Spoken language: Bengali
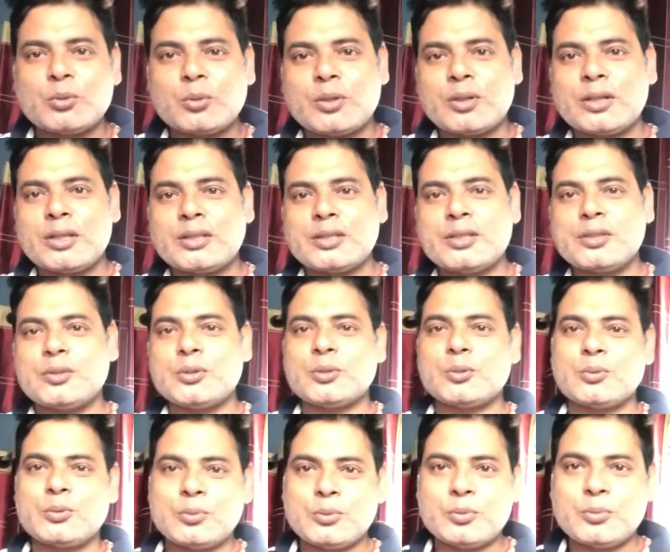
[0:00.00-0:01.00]
নলেজ
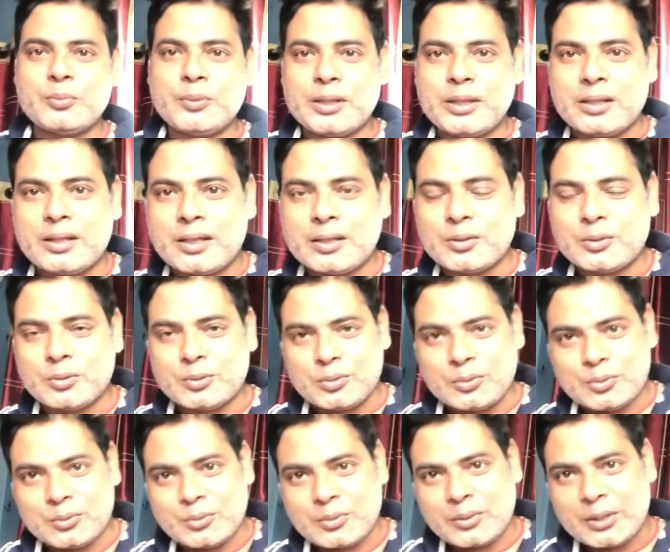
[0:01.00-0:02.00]
যতটুকু বিদ্যা
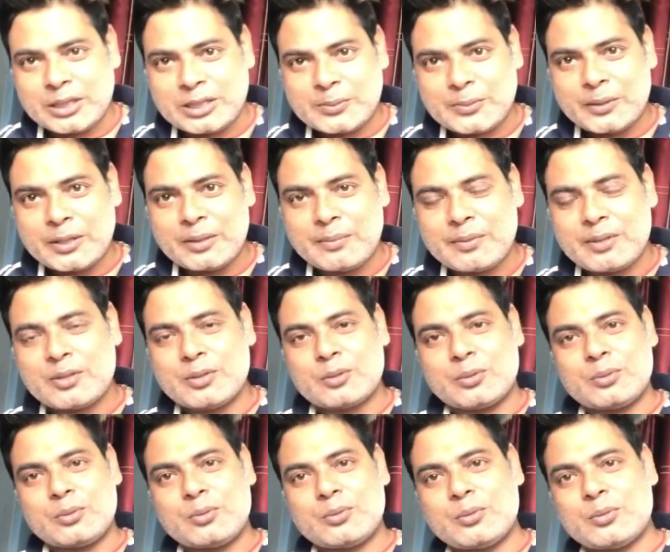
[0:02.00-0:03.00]
যতটুকু এক্সপেরিমেন্ট
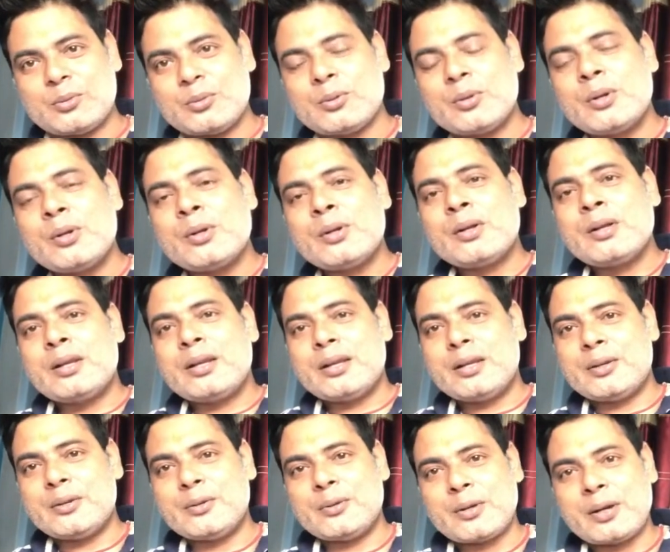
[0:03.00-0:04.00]
যতটুকু
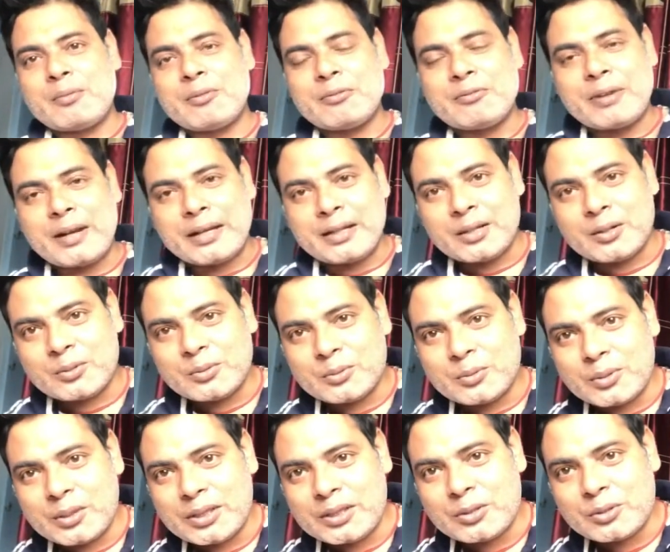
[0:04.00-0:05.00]
ইউনো আমি ফাইন্ড আউট
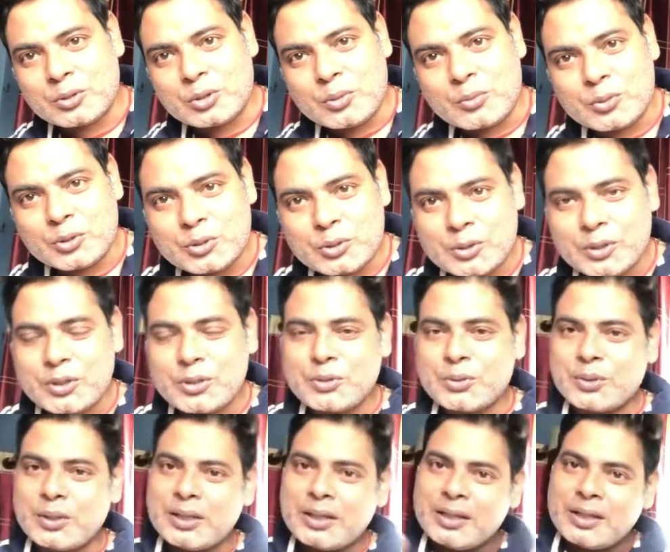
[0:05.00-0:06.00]
করি তো সমস্ত
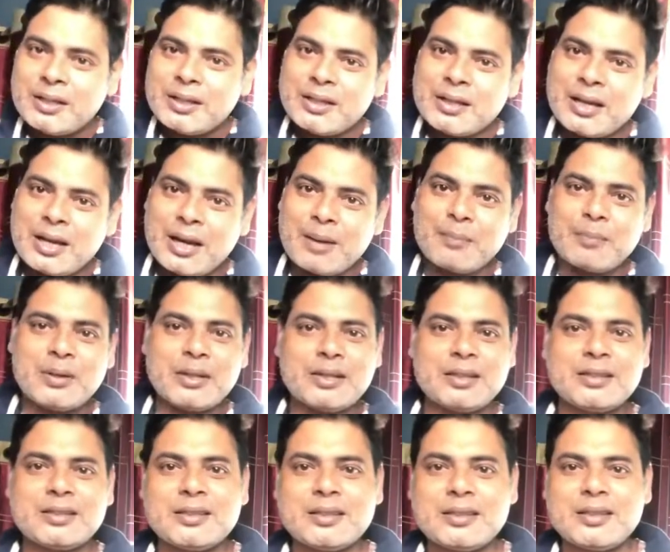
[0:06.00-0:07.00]
কিছুই
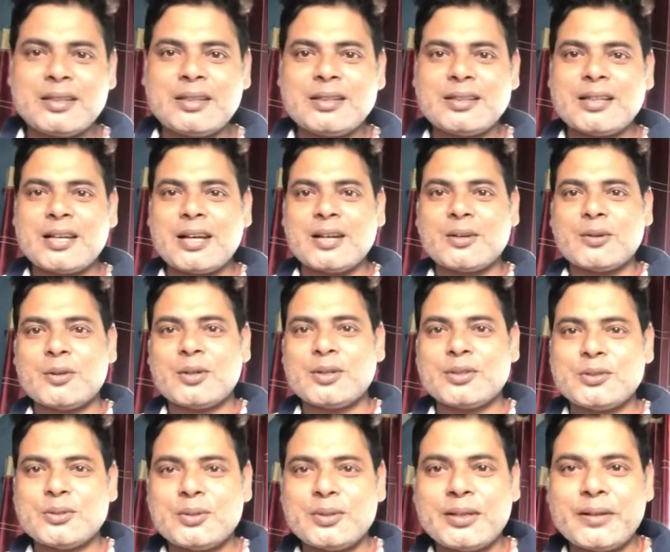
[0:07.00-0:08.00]
আপনাদের সাথে শেয়ার
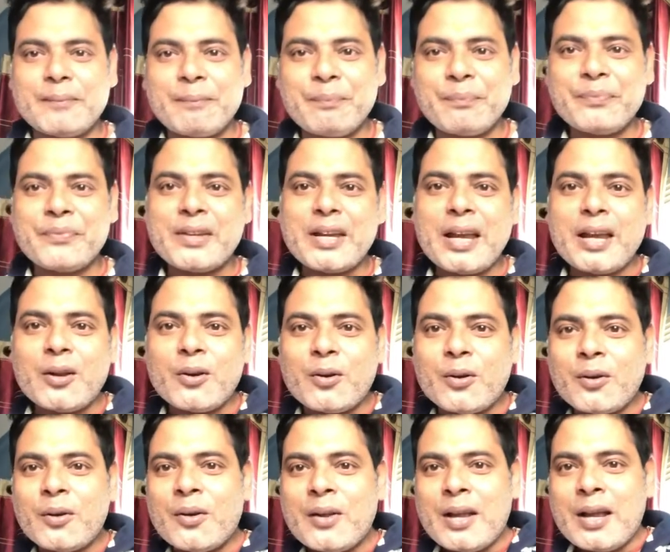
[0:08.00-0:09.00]
করার জন্যে যাই
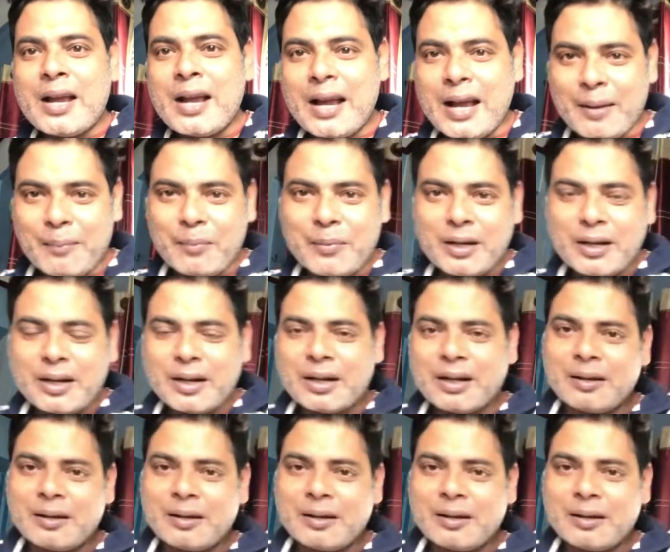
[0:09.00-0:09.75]
হোক আপনারা